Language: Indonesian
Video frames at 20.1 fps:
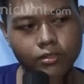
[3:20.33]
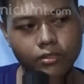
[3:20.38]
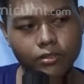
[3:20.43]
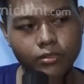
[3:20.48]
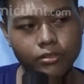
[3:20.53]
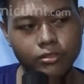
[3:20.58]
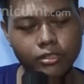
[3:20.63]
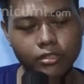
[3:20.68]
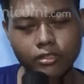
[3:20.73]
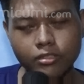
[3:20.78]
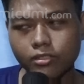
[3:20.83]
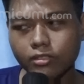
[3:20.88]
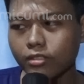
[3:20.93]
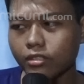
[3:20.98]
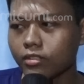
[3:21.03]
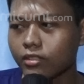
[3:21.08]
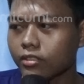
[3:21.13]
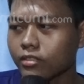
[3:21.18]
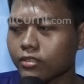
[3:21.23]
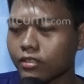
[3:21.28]
kalau oh, saya sih
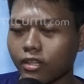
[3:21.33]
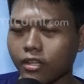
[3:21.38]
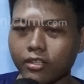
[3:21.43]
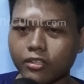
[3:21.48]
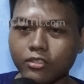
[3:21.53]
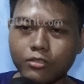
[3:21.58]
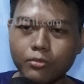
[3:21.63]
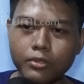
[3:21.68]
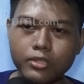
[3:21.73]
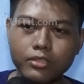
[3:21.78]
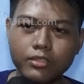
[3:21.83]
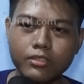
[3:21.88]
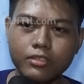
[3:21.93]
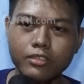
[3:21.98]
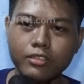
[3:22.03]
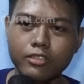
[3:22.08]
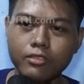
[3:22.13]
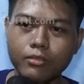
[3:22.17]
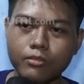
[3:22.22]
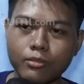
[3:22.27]
enggak ngerasain cuman
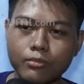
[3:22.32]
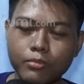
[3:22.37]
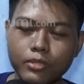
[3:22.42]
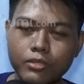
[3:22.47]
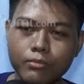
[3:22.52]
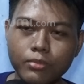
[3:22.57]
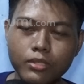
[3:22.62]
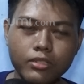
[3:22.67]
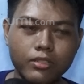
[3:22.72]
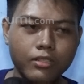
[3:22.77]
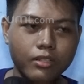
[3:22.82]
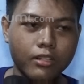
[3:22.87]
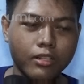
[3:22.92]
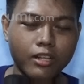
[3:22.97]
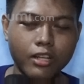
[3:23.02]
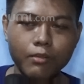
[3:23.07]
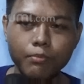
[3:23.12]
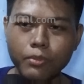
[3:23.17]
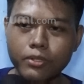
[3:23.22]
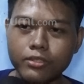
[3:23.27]
tiba-tiba
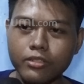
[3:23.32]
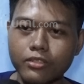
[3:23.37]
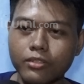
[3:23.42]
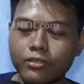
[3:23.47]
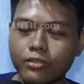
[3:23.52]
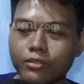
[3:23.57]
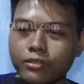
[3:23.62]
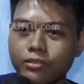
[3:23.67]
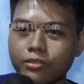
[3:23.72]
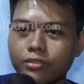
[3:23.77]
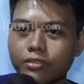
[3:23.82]
gelap aja itu